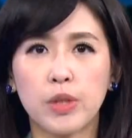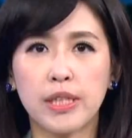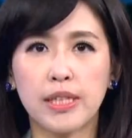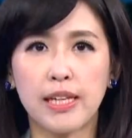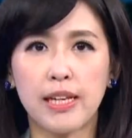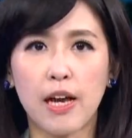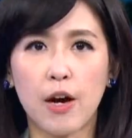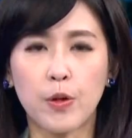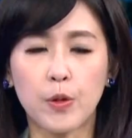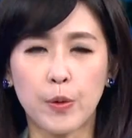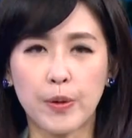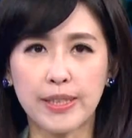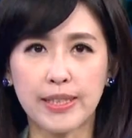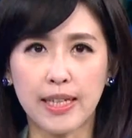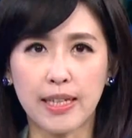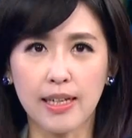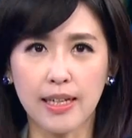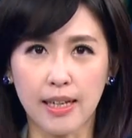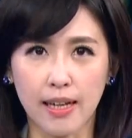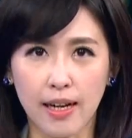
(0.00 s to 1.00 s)
水底寮有一
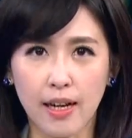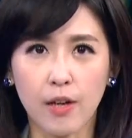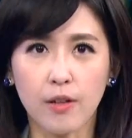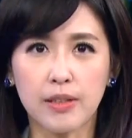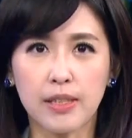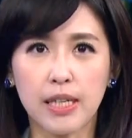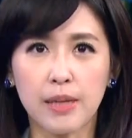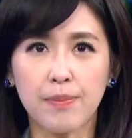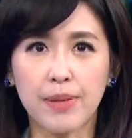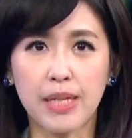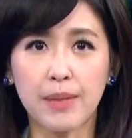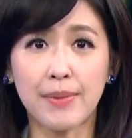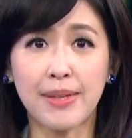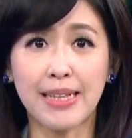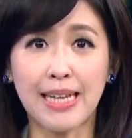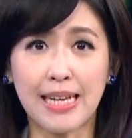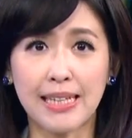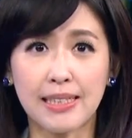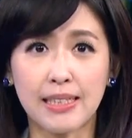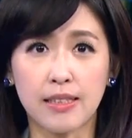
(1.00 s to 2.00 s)
间饮料店被一名
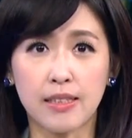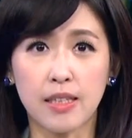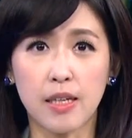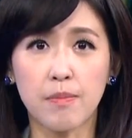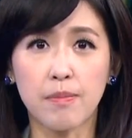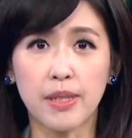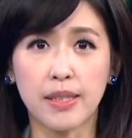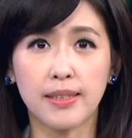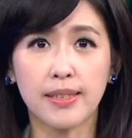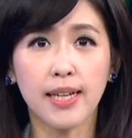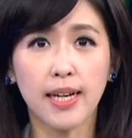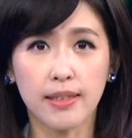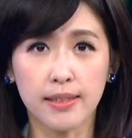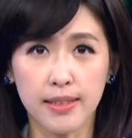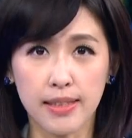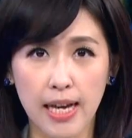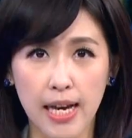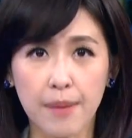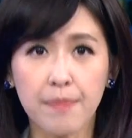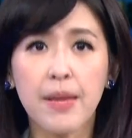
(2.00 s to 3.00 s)
男子登门呛
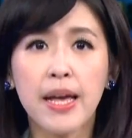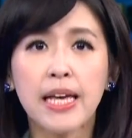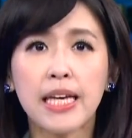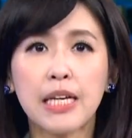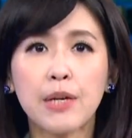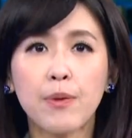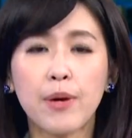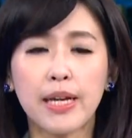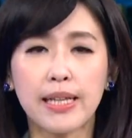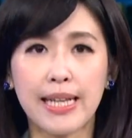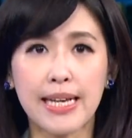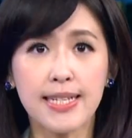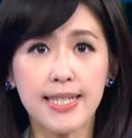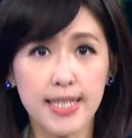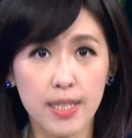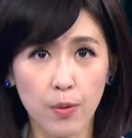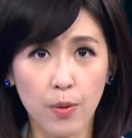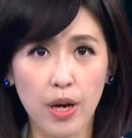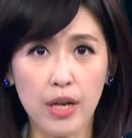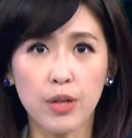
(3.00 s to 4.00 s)
虾，因为男
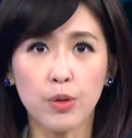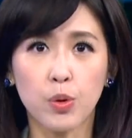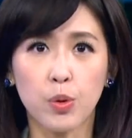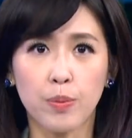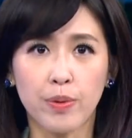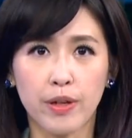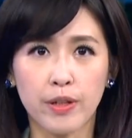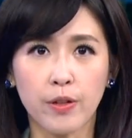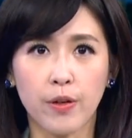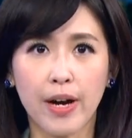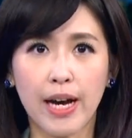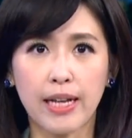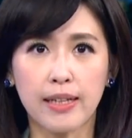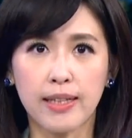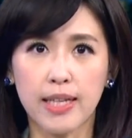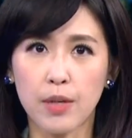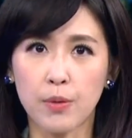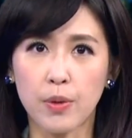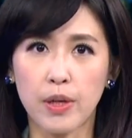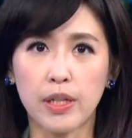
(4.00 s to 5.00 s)
子怀疑女朋友和
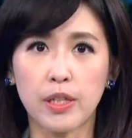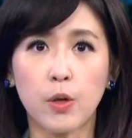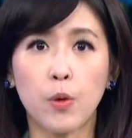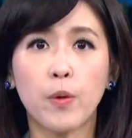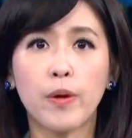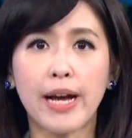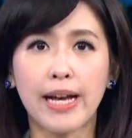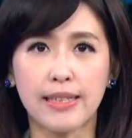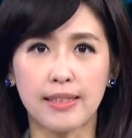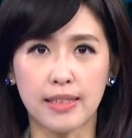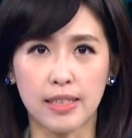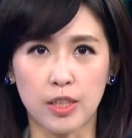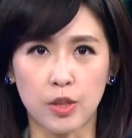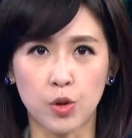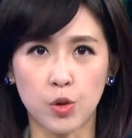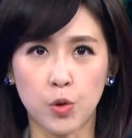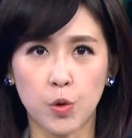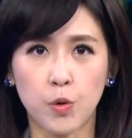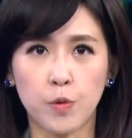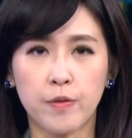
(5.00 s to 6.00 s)
店员有感情
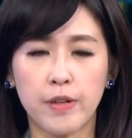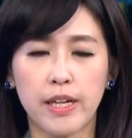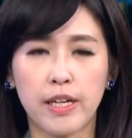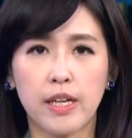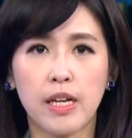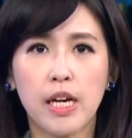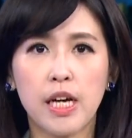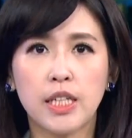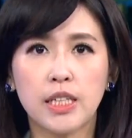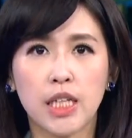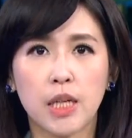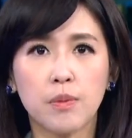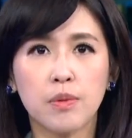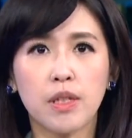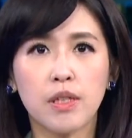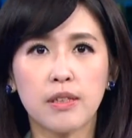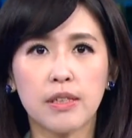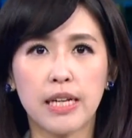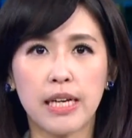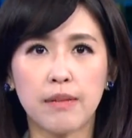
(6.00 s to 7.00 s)
纠纷，找不
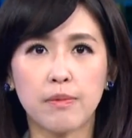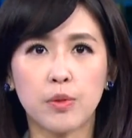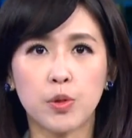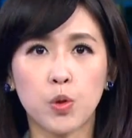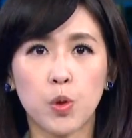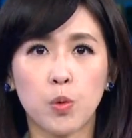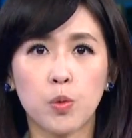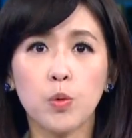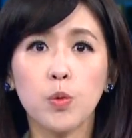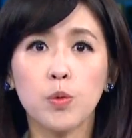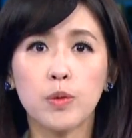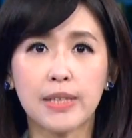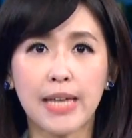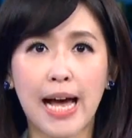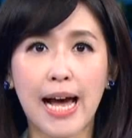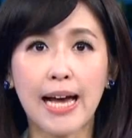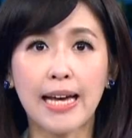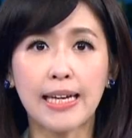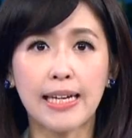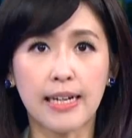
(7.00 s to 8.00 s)
到人就怒
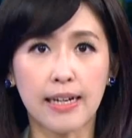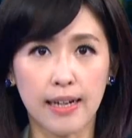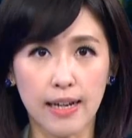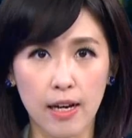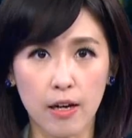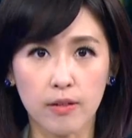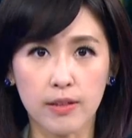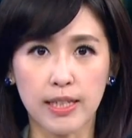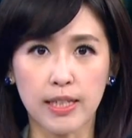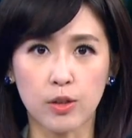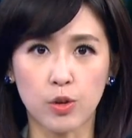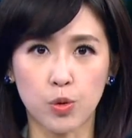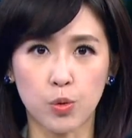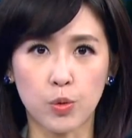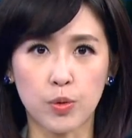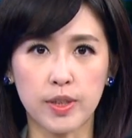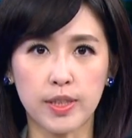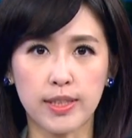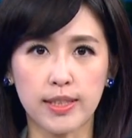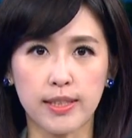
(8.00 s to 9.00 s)
砸饮料店出
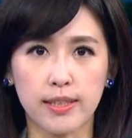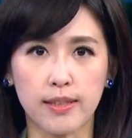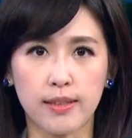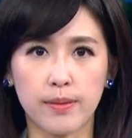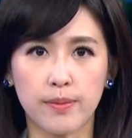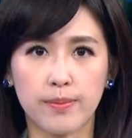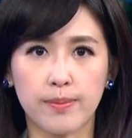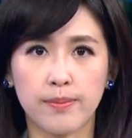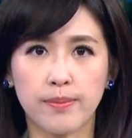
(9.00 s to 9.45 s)
气。